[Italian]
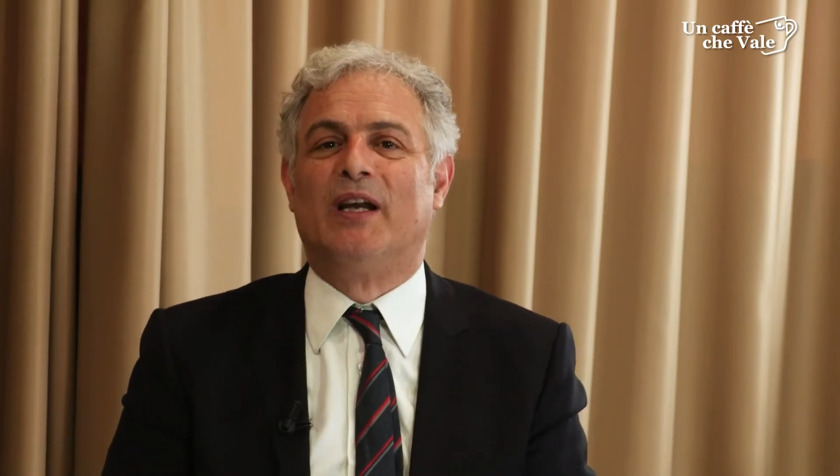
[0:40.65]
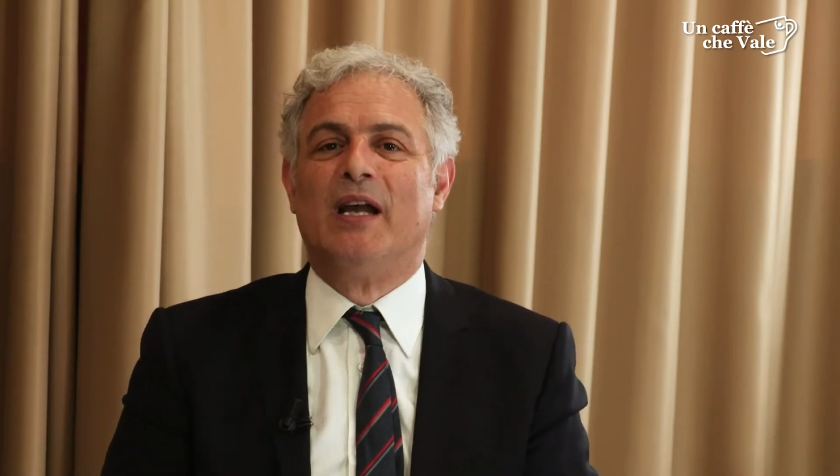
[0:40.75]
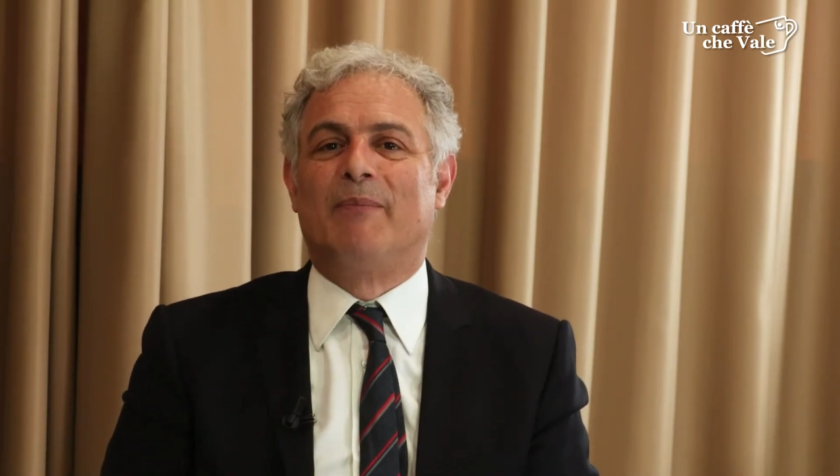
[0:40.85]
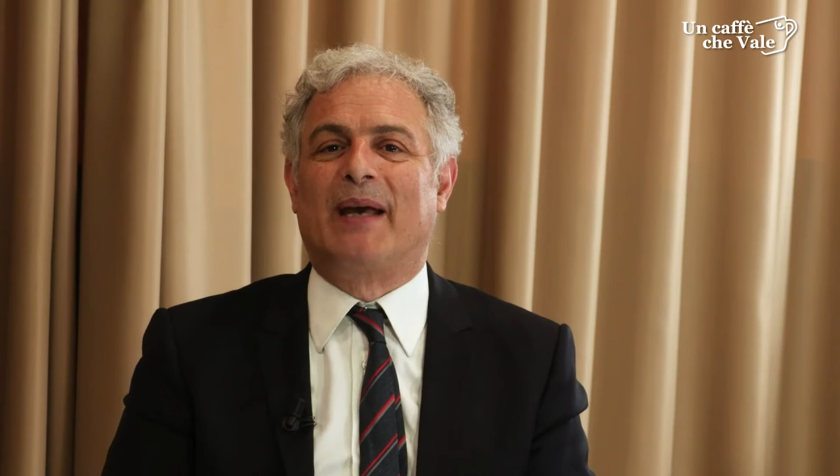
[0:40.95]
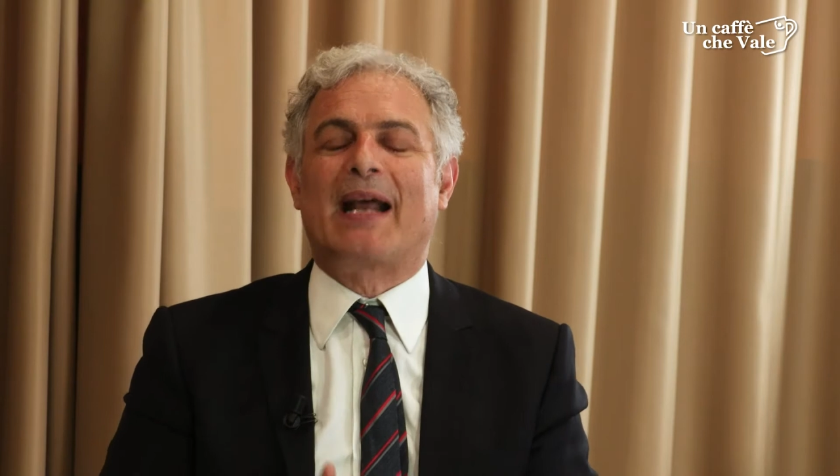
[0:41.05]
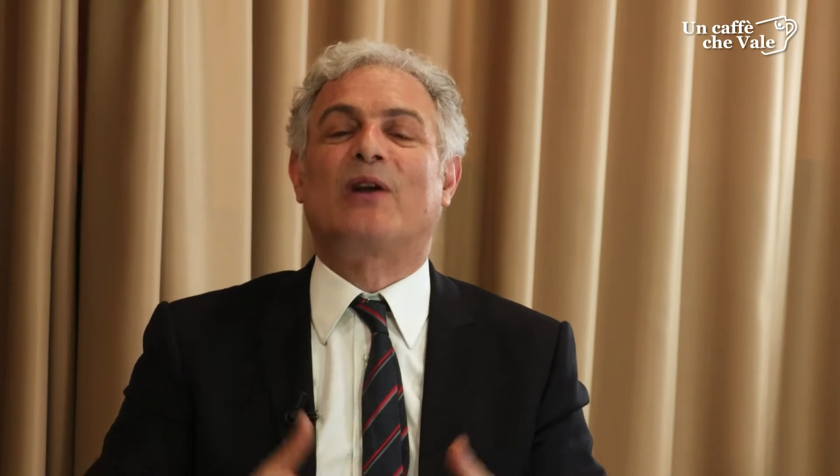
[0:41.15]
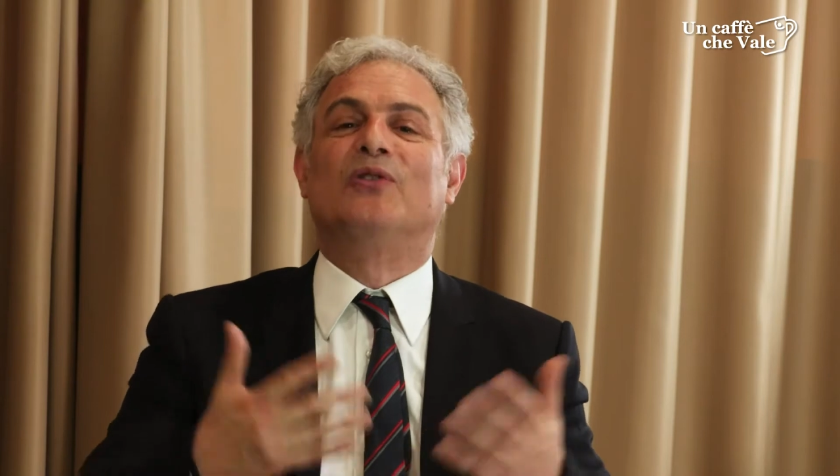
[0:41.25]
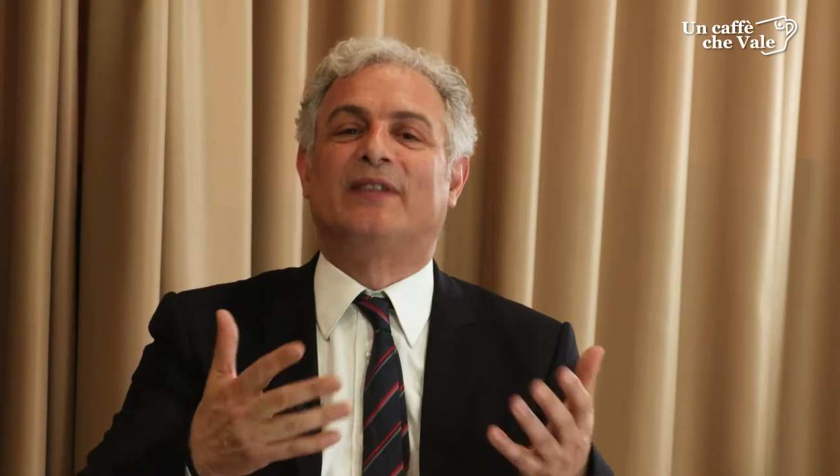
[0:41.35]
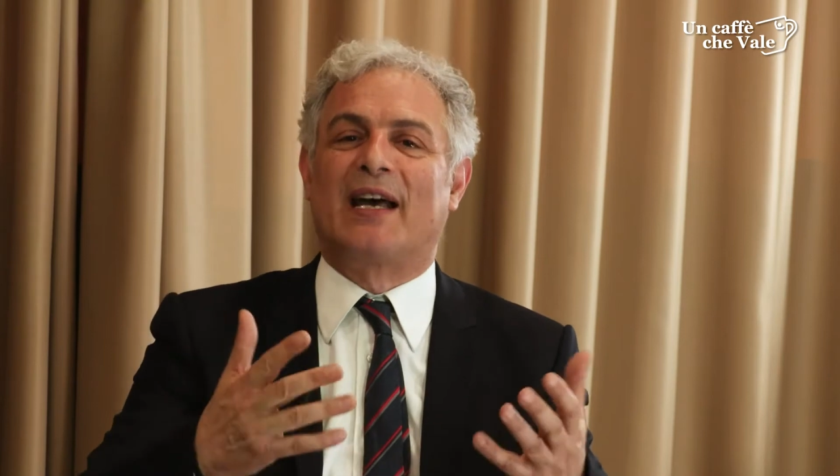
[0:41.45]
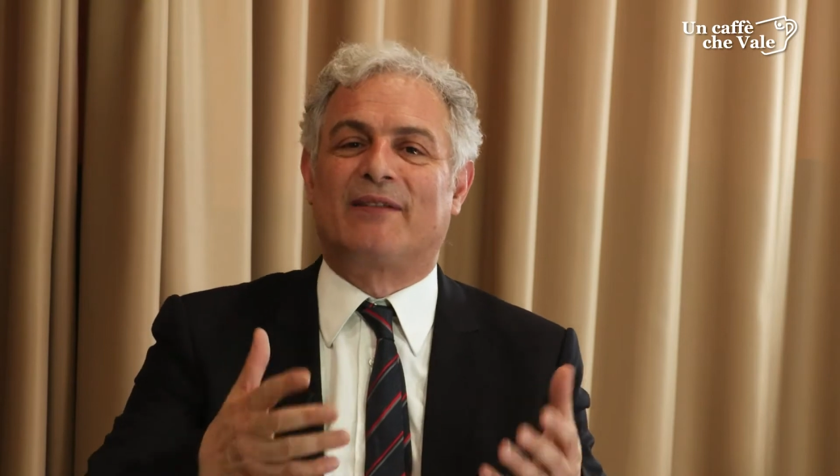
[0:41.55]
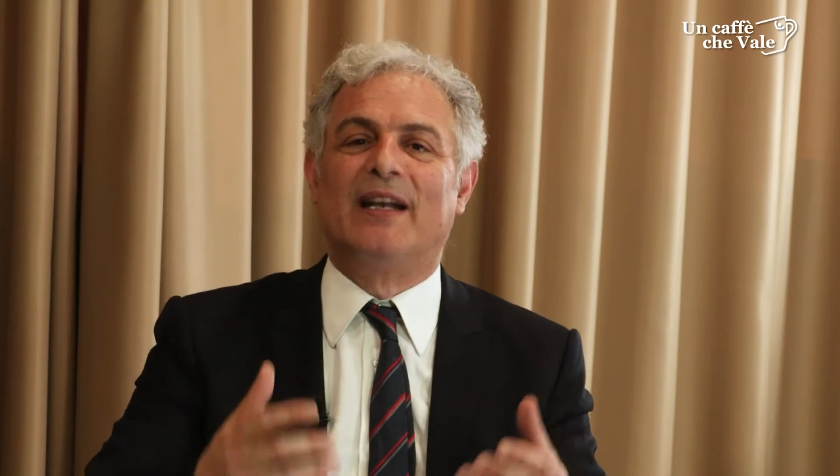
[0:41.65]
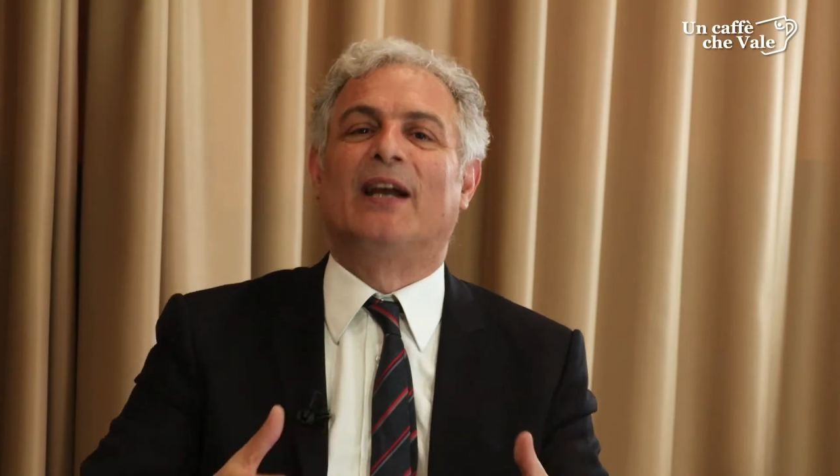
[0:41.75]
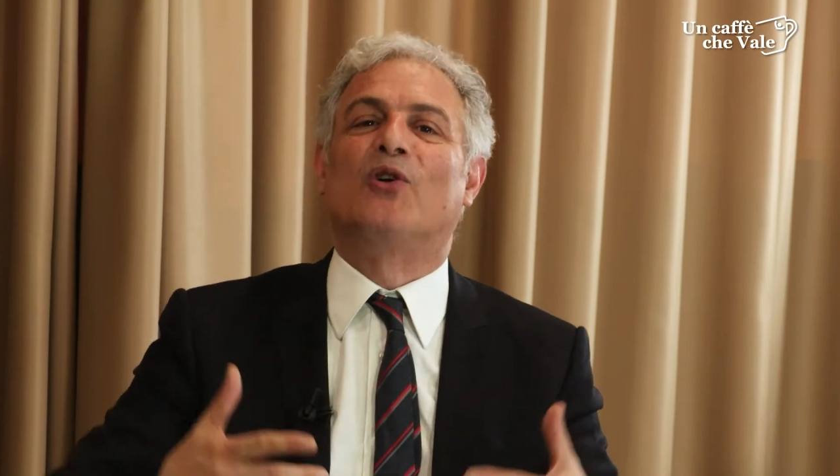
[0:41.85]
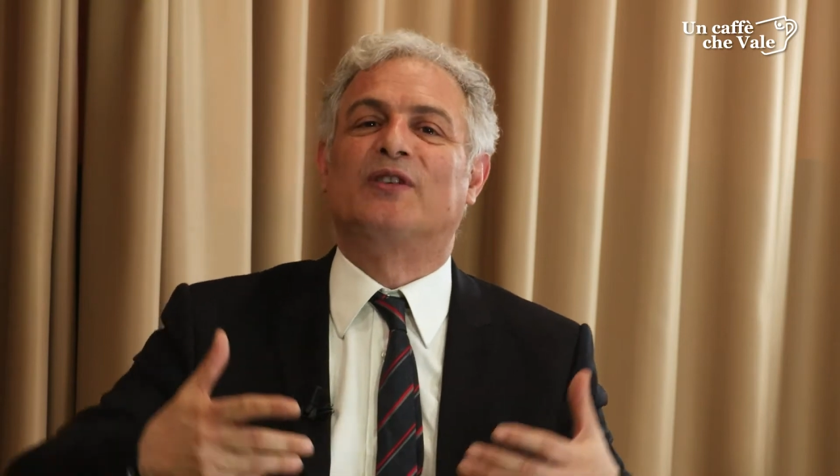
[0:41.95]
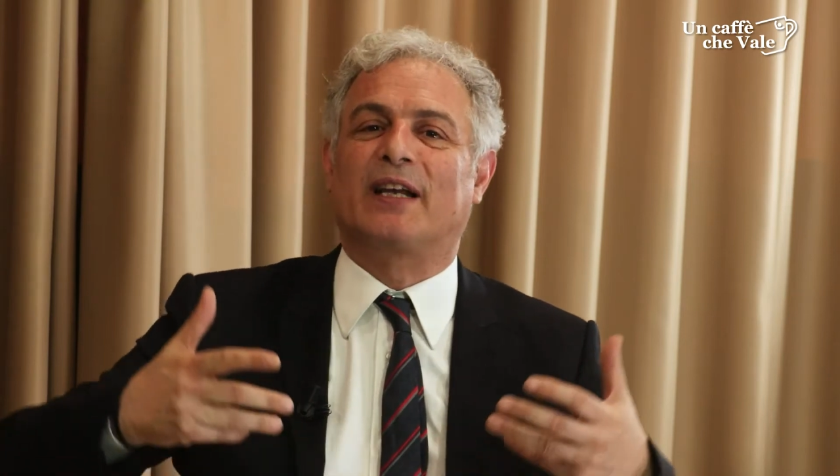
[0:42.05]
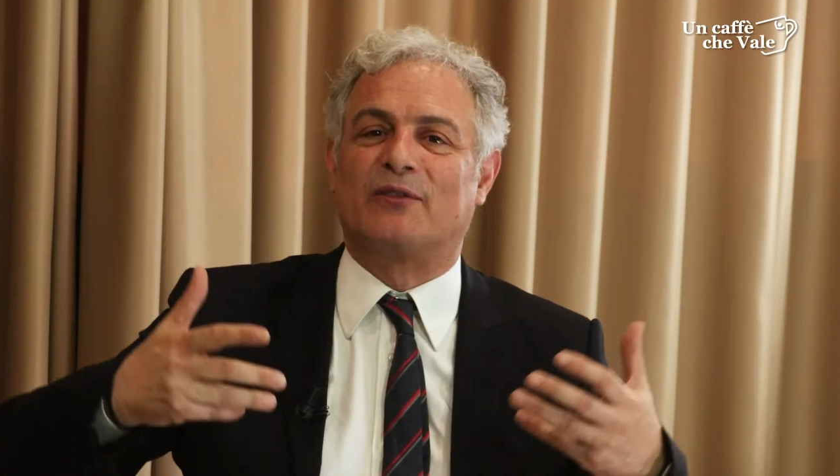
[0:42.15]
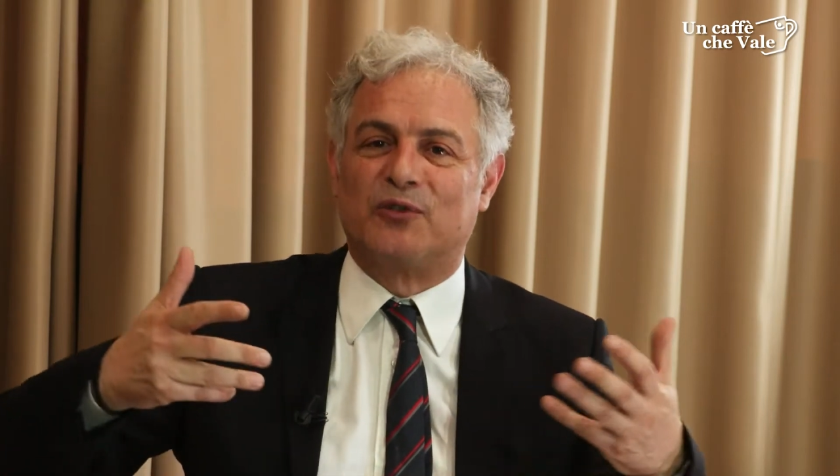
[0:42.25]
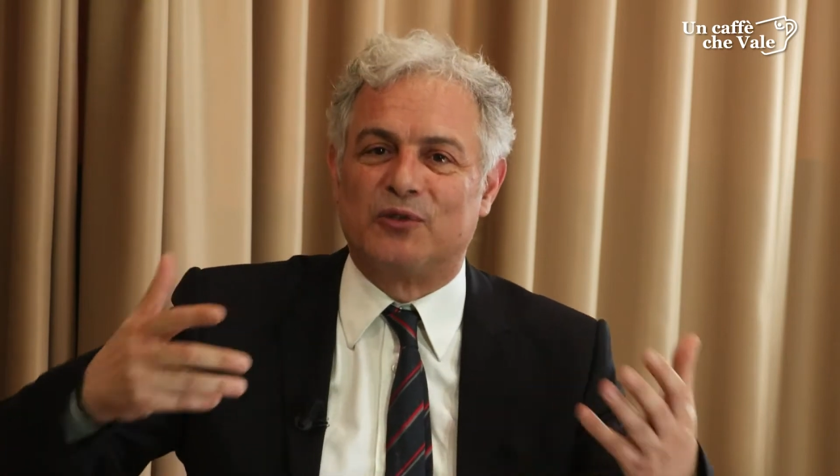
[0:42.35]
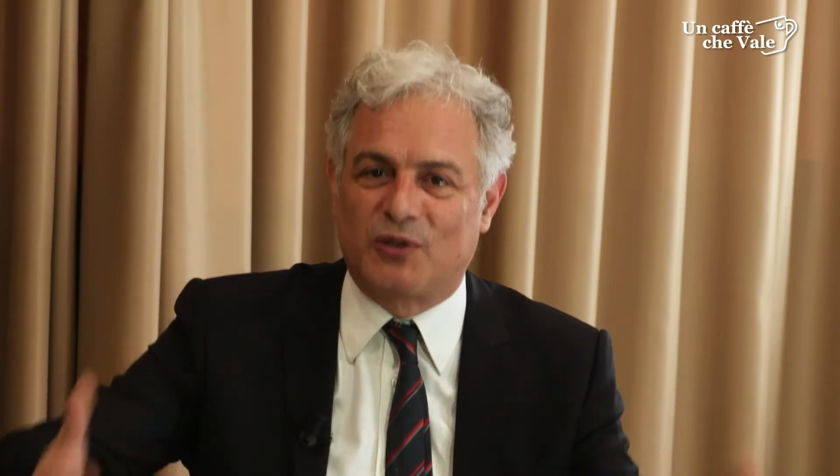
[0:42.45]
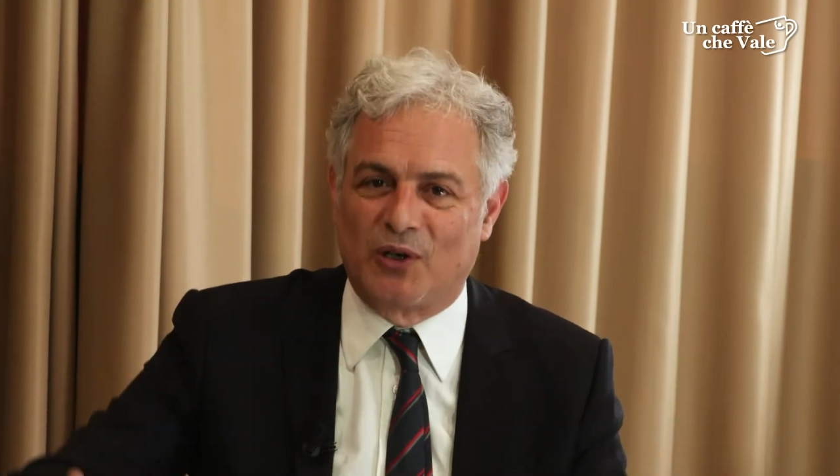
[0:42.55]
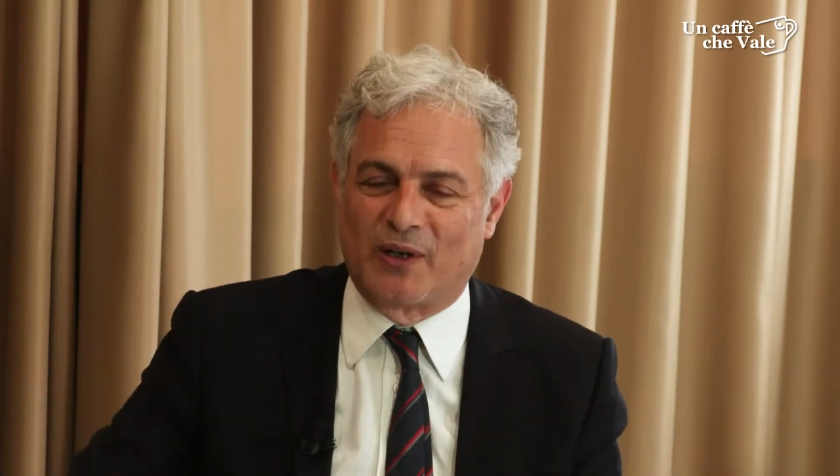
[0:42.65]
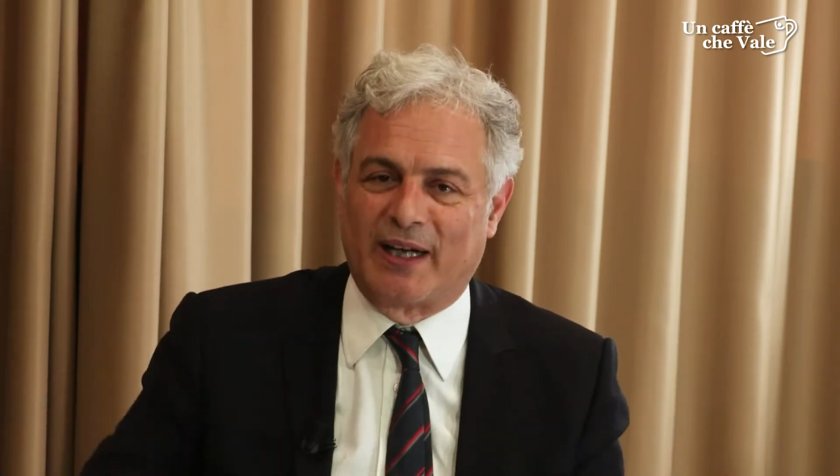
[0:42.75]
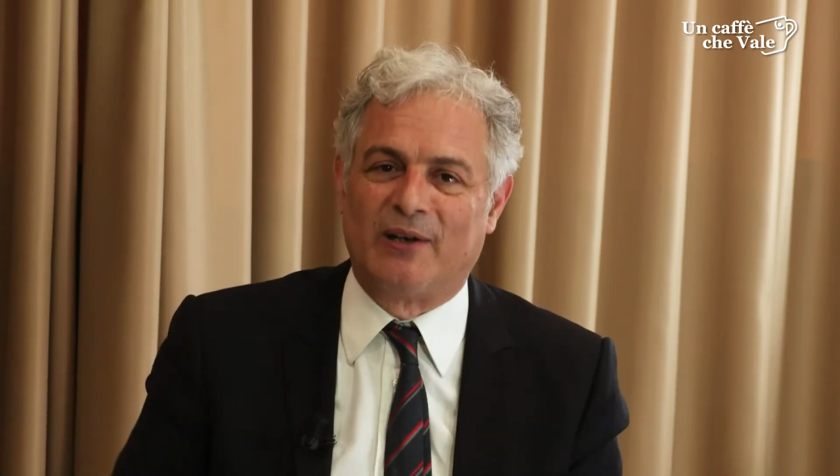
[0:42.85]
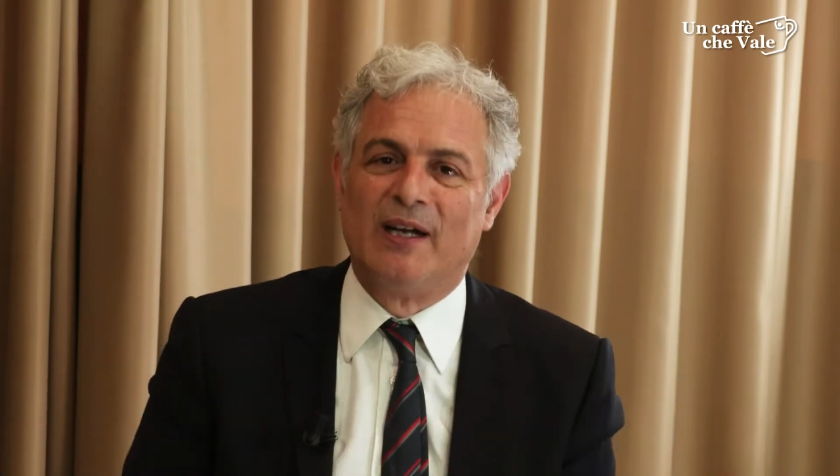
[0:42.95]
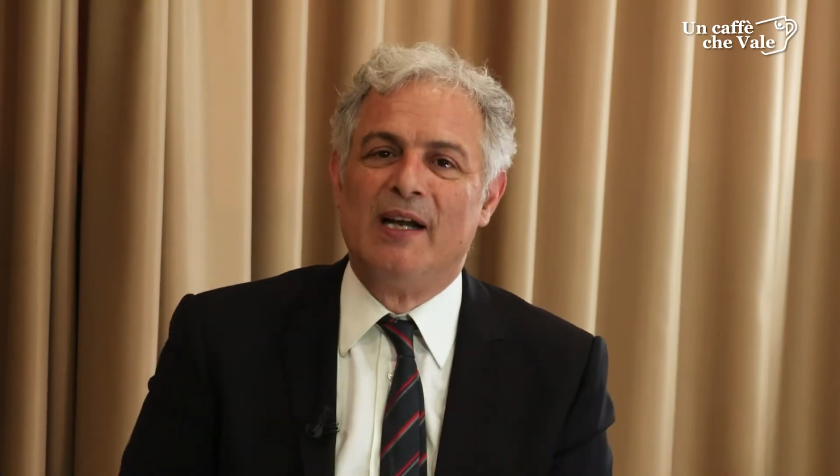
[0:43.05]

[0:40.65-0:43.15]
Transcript: per raccontarvi le cose che funzionano,